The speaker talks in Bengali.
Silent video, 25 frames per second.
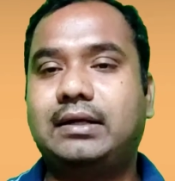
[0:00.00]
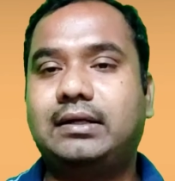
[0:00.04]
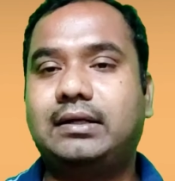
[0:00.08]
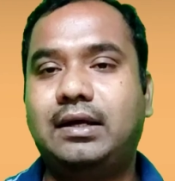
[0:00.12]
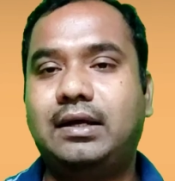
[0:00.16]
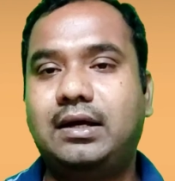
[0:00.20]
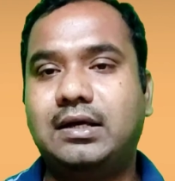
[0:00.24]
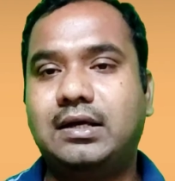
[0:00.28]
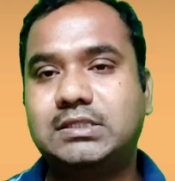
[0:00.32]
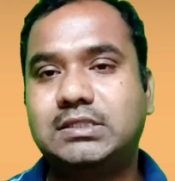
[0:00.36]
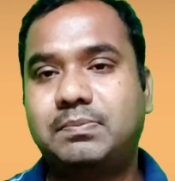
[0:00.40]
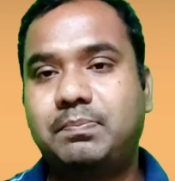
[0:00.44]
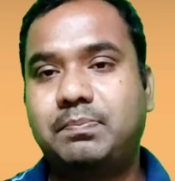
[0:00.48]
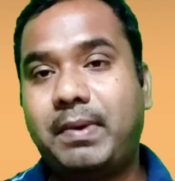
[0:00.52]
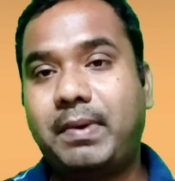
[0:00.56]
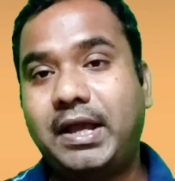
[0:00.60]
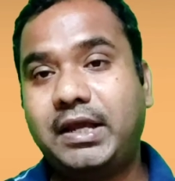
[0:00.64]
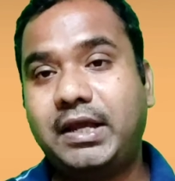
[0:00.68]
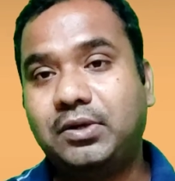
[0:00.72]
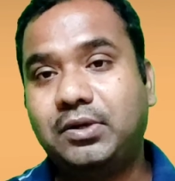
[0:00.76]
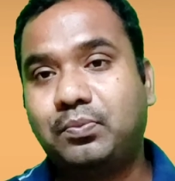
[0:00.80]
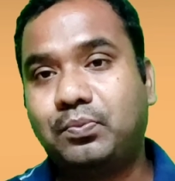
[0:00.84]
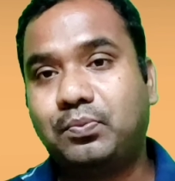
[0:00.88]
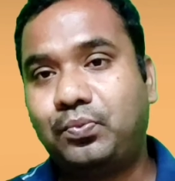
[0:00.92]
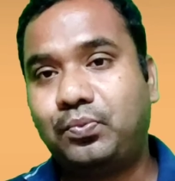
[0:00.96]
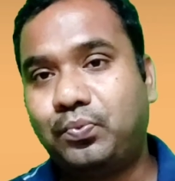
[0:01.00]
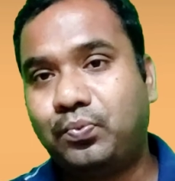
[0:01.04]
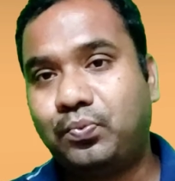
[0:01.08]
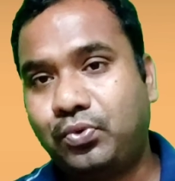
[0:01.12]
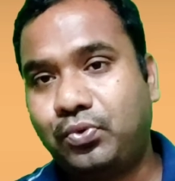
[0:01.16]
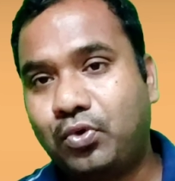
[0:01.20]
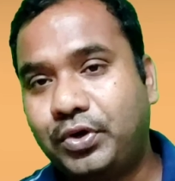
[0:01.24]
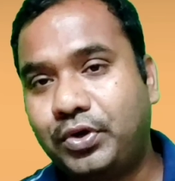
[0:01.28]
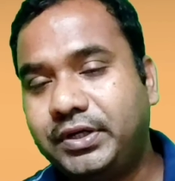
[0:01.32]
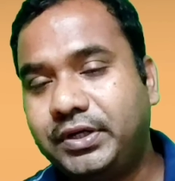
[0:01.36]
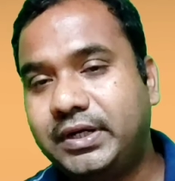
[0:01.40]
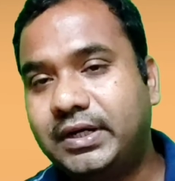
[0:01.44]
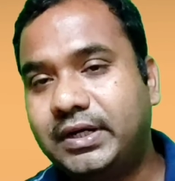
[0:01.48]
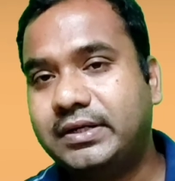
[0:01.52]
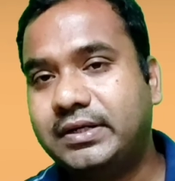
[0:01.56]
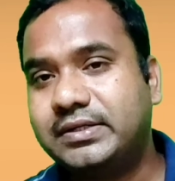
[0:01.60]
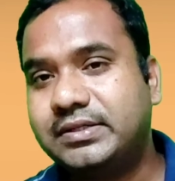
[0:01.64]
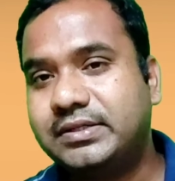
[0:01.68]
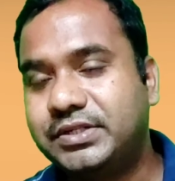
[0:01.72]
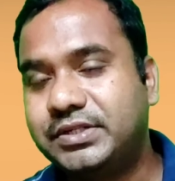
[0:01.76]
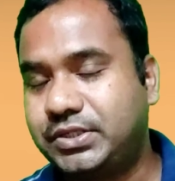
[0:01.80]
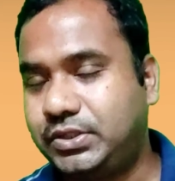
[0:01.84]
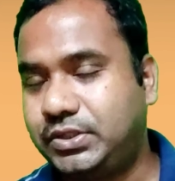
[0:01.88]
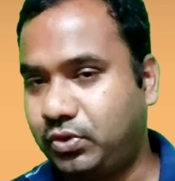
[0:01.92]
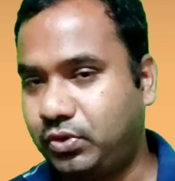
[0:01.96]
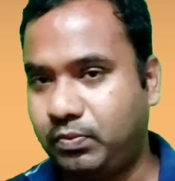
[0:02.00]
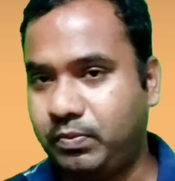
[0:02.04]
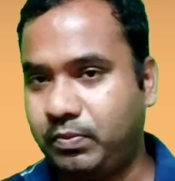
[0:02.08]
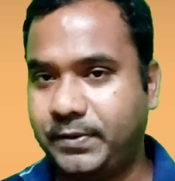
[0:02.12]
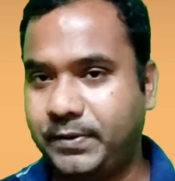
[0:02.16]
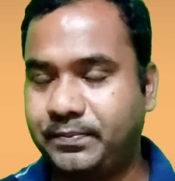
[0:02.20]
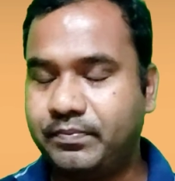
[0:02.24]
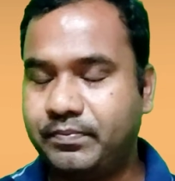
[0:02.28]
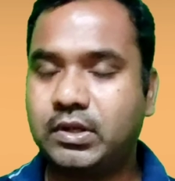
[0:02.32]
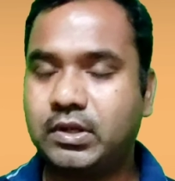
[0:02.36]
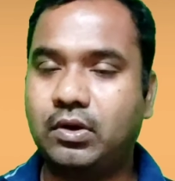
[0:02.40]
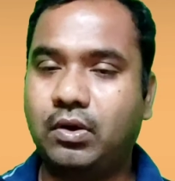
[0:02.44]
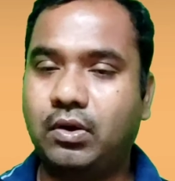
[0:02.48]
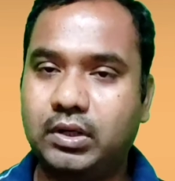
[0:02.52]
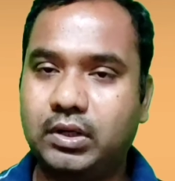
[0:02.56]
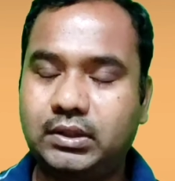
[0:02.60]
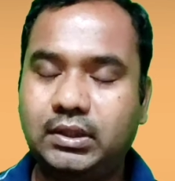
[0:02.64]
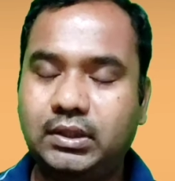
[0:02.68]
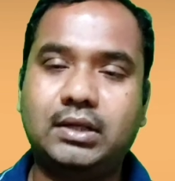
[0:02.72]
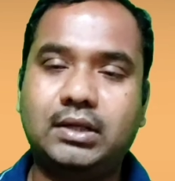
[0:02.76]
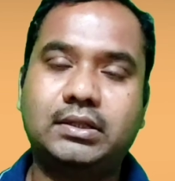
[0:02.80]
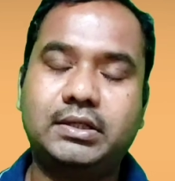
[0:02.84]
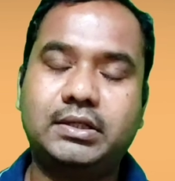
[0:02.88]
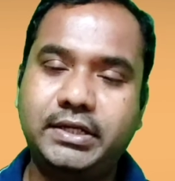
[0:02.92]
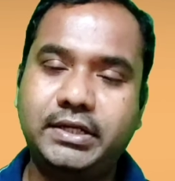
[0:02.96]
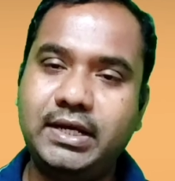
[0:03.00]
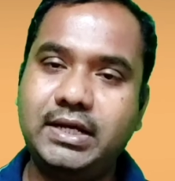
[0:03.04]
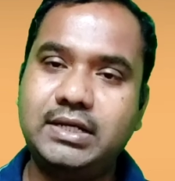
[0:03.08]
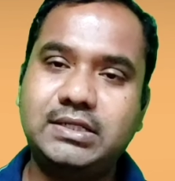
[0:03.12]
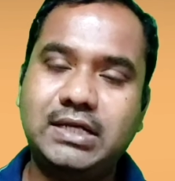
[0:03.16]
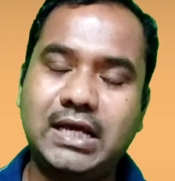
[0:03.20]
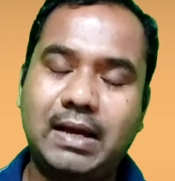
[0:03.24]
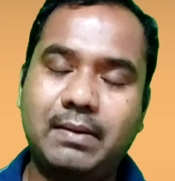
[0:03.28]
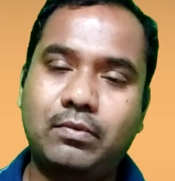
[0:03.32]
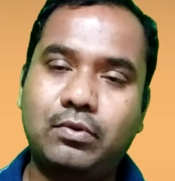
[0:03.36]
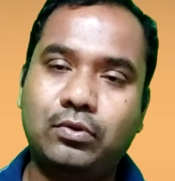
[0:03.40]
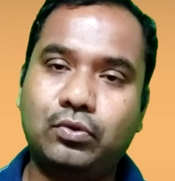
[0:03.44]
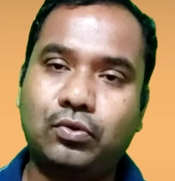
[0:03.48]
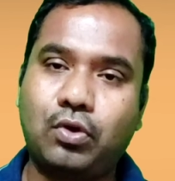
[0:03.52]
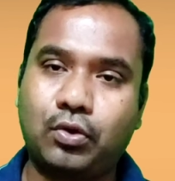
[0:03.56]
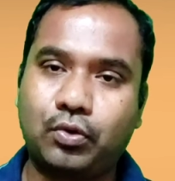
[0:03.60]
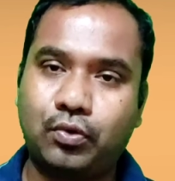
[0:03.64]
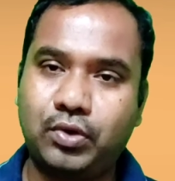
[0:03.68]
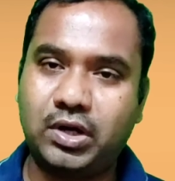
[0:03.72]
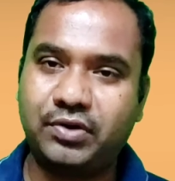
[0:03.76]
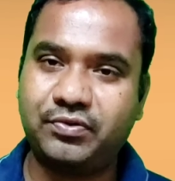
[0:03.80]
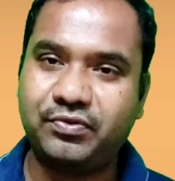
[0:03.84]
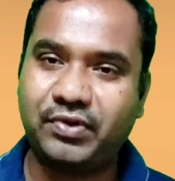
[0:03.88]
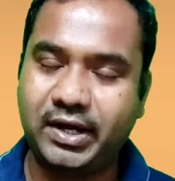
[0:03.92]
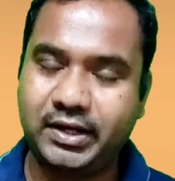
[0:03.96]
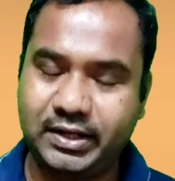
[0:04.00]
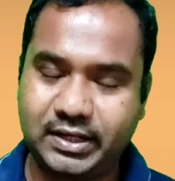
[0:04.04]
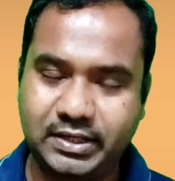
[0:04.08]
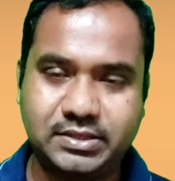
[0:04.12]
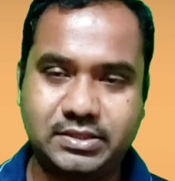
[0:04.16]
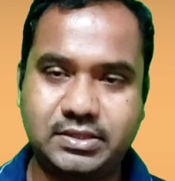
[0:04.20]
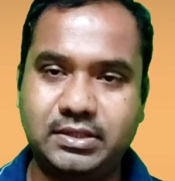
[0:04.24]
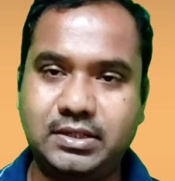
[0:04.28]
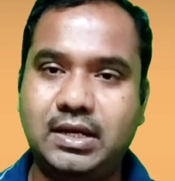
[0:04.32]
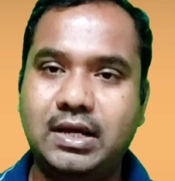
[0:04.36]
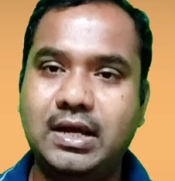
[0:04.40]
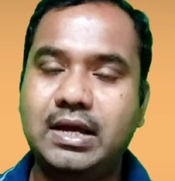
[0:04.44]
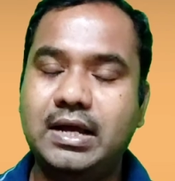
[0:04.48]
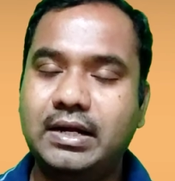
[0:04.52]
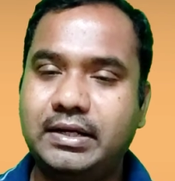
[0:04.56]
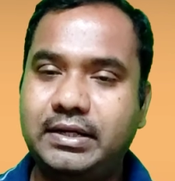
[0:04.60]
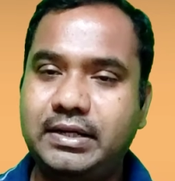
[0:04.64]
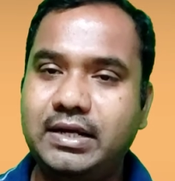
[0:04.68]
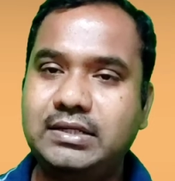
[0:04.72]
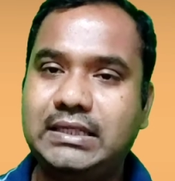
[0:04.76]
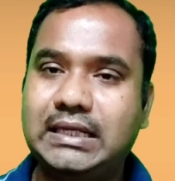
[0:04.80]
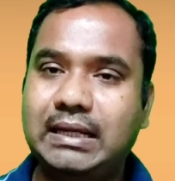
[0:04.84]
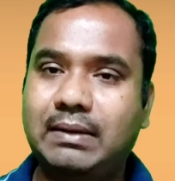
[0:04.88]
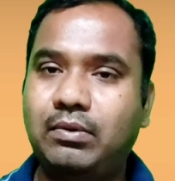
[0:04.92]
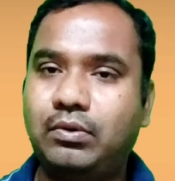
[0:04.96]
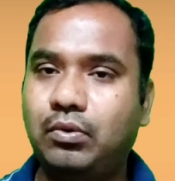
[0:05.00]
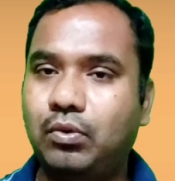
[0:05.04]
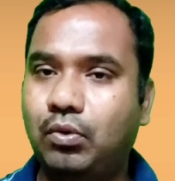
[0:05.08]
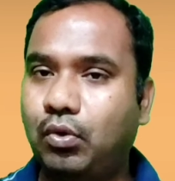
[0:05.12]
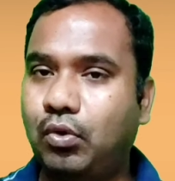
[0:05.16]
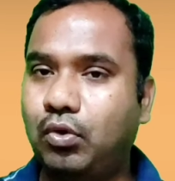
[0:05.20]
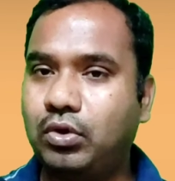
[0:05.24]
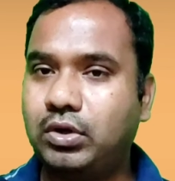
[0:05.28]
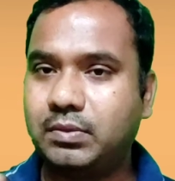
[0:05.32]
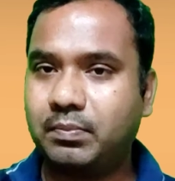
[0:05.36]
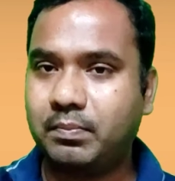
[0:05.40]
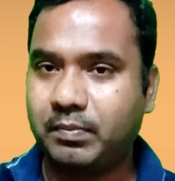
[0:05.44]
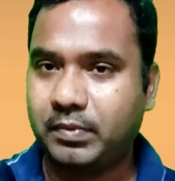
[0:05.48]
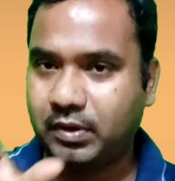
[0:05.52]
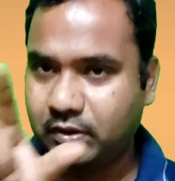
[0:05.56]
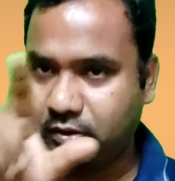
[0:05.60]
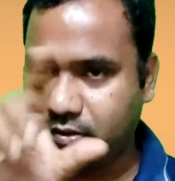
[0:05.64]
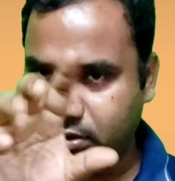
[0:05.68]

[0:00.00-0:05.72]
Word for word: একটা স্পাইক প্রোটিনের সৃষ্টি করবে অর্থাৎ ঠিক যেমন করোনা ভাইরাসটি ঠিক যেমন ওর